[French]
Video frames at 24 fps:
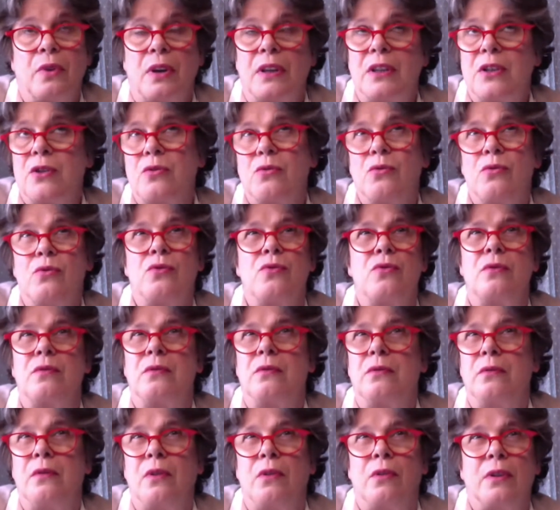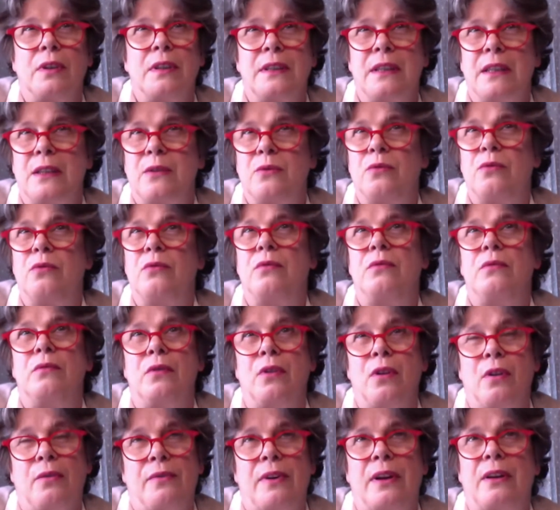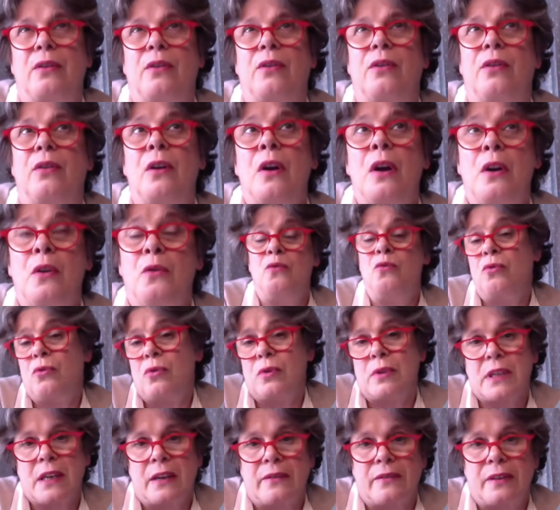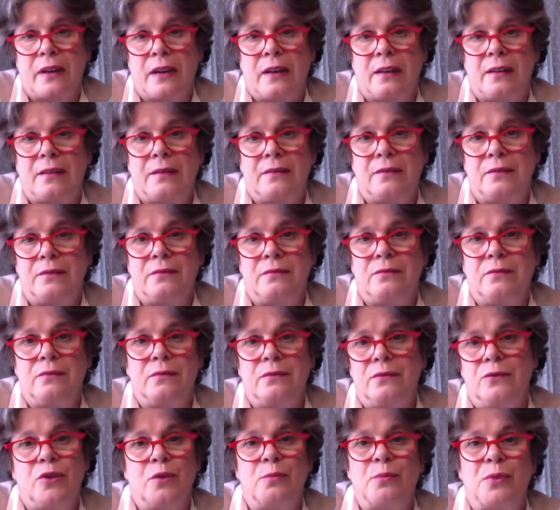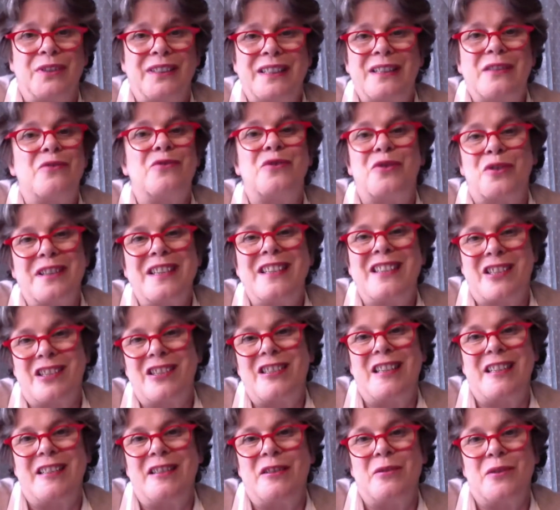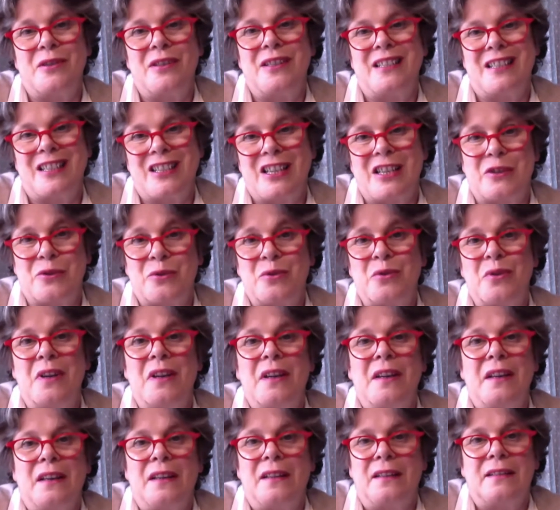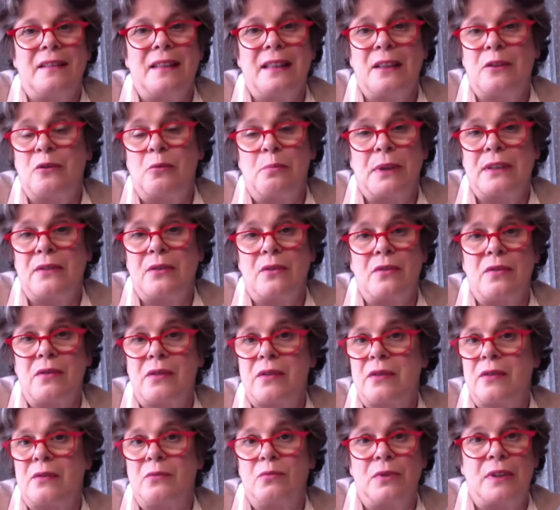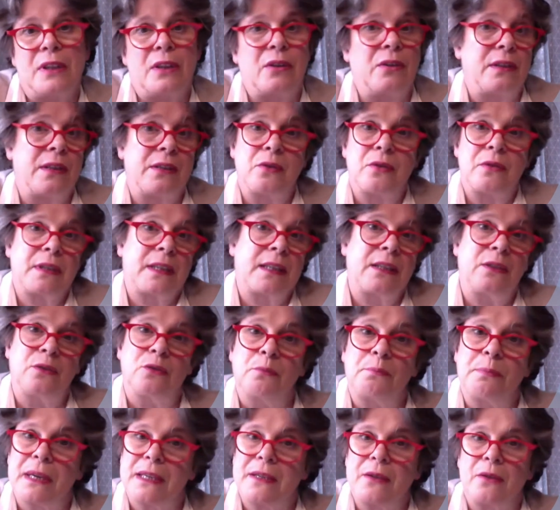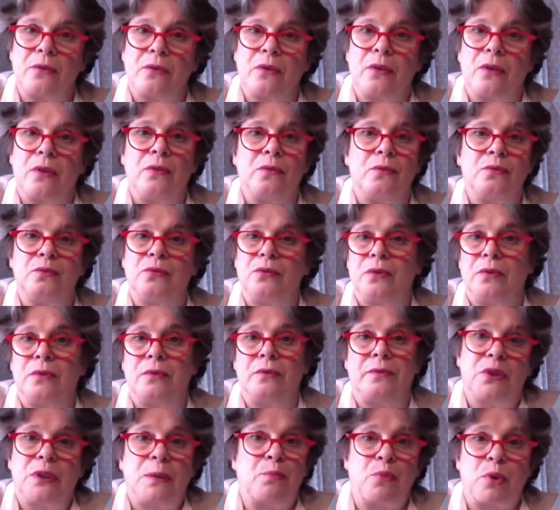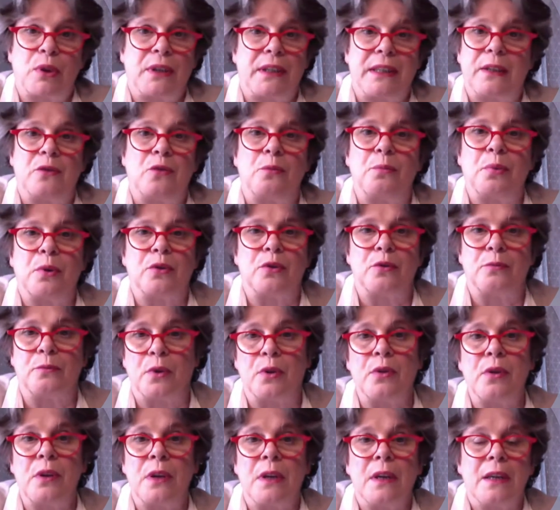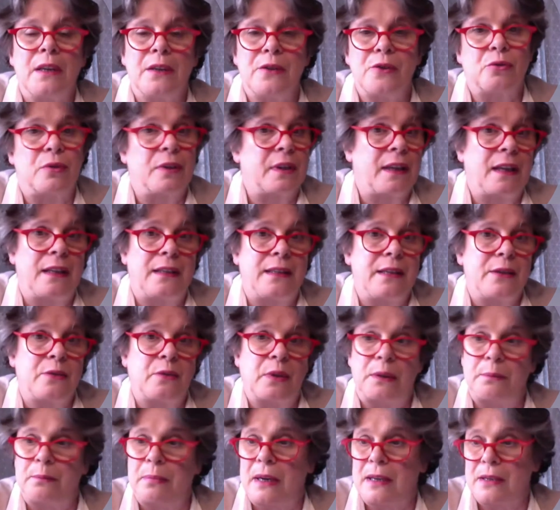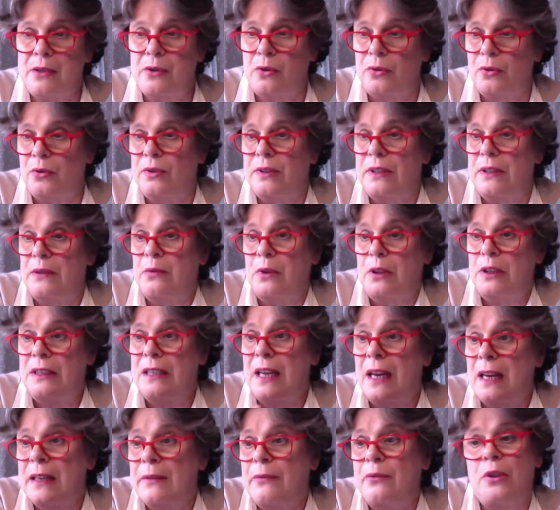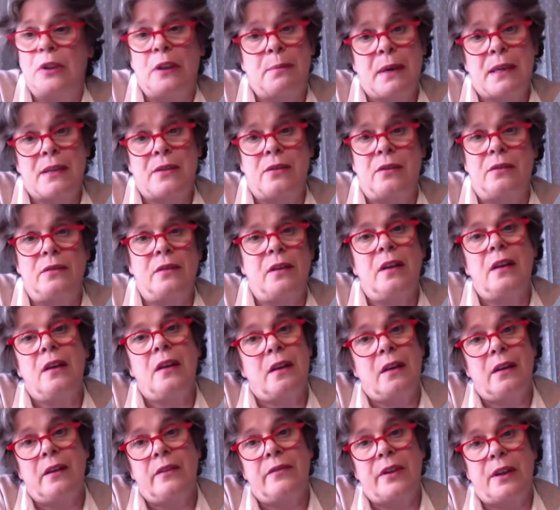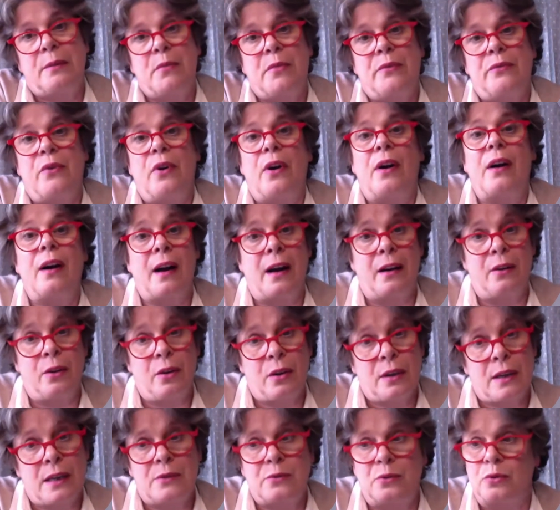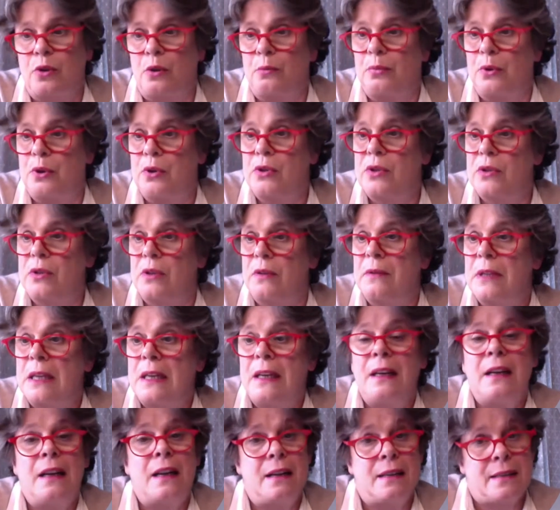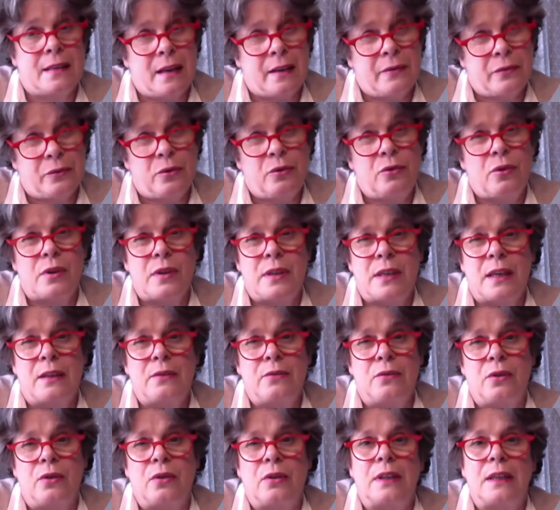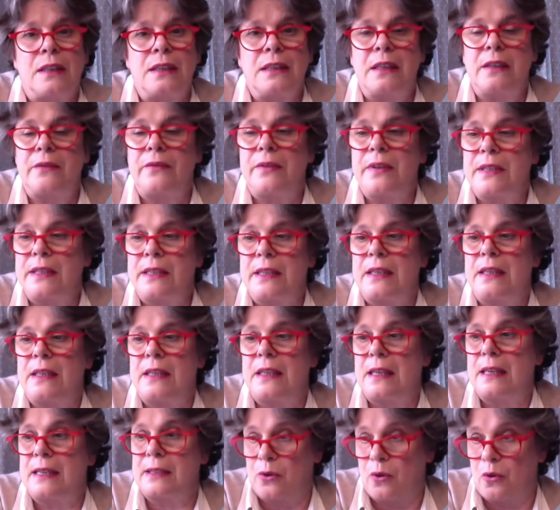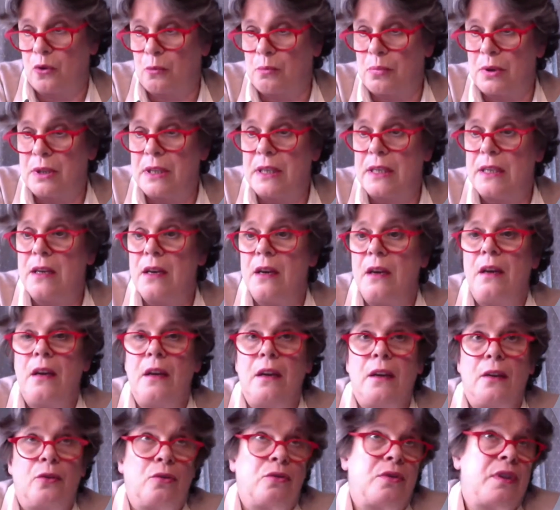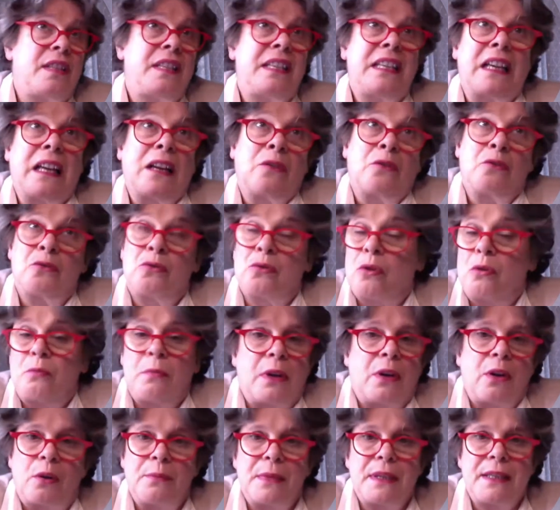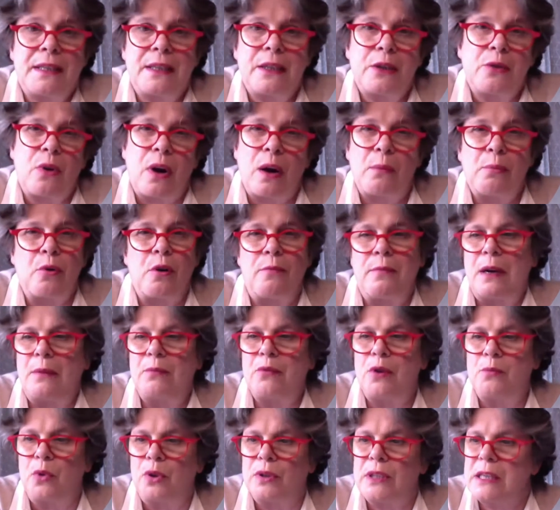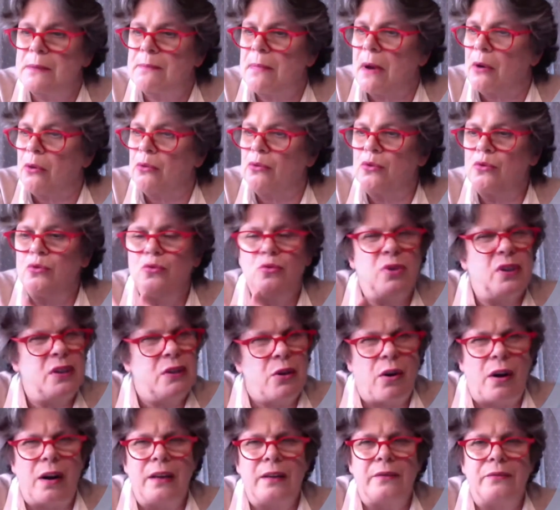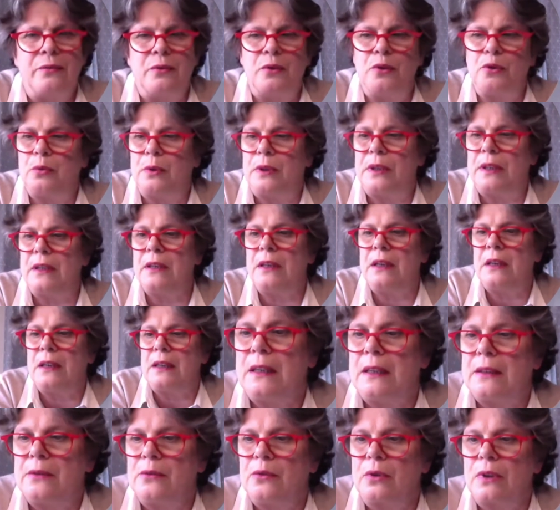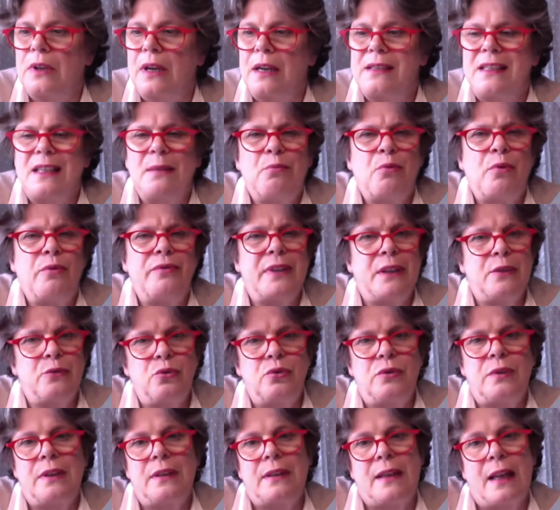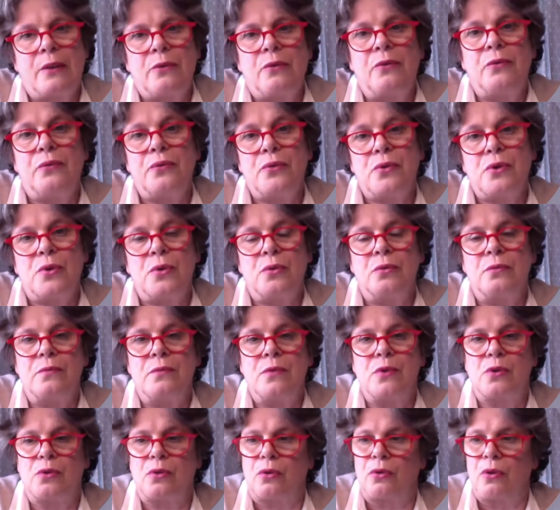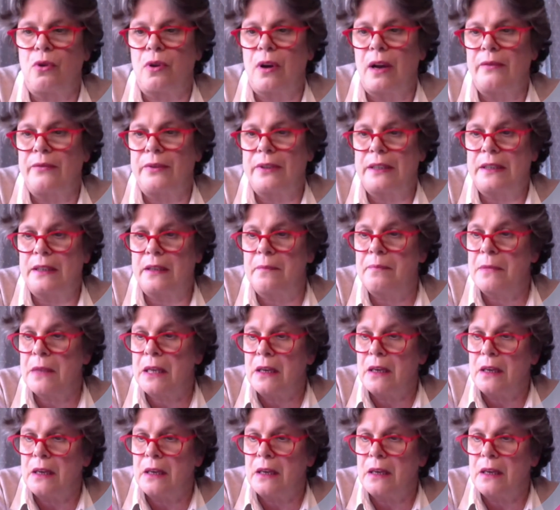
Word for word: de voir les choses, leurs idéaux, leurs valeurs, ou que ça va euh, demander de solliciter chez eux des compétences ou des connaissances qu'ils n'ont pas encore, ou de, déployer des comportements sur lesquels ils ne souhaitent pas s'orienter. Donc il arrive que les personnes viennent me voir alors qu'elles sont en poste, elles savent que leur secteur d'activité est en repli, que d'ici quelques temps, ben, leur métier aura probablement disparu ou qu'il aura évolué. Donc, elles éprouvent des doutes et de la confusion sur leur avenir.